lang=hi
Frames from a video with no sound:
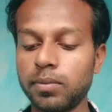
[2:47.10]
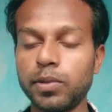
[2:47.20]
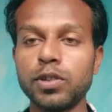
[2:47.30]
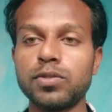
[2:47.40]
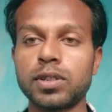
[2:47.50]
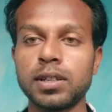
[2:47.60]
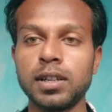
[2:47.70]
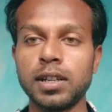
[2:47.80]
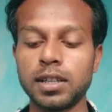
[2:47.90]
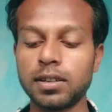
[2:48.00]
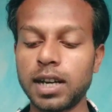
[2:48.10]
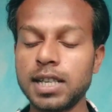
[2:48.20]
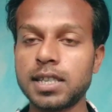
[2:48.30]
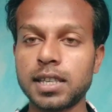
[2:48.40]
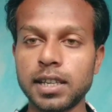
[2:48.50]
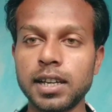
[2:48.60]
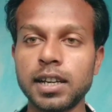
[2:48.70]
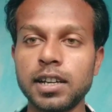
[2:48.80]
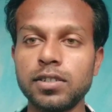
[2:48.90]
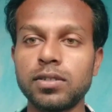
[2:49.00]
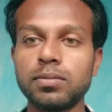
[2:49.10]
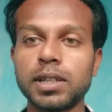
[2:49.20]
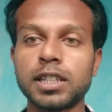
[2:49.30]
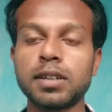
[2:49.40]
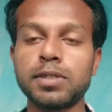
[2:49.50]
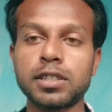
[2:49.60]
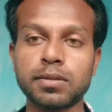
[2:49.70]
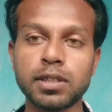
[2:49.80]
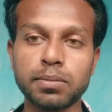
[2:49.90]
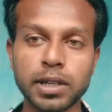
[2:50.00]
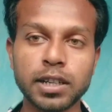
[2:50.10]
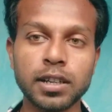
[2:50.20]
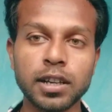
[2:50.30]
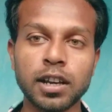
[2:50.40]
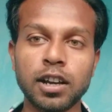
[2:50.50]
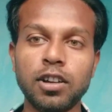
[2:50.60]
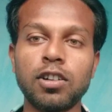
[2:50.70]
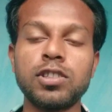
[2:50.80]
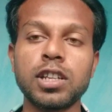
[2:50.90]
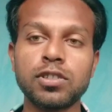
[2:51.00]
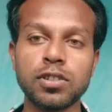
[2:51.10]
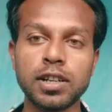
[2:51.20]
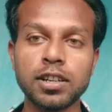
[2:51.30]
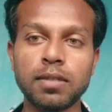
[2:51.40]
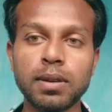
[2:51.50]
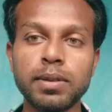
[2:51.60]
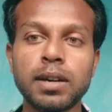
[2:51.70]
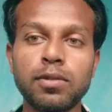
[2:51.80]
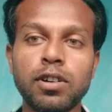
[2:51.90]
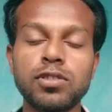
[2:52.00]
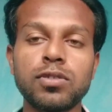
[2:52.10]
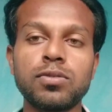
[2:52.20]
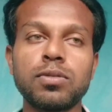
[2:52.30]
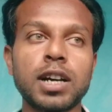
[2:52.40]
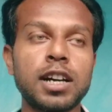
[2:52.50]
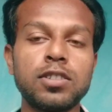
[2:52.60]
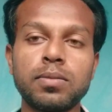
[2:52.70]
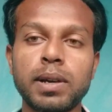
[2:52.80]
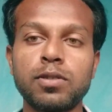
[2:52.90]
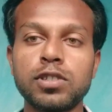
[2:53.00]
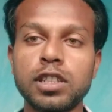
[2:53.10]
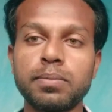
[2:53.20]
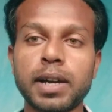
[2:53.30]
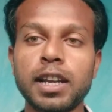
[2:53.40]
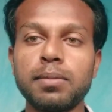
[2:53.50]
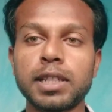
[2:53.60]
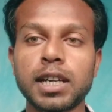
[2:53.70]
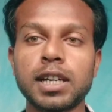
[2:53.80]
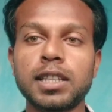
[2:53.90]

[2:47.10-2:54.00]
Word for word: व्यूज तो गाइज ये है यूट्यूब की तरफ से सबसे बड़ी लॉन्चिंग जो इंडिया में भी अब लॉन्च हो चुका है जो मैं कुछ दिन पहले बताया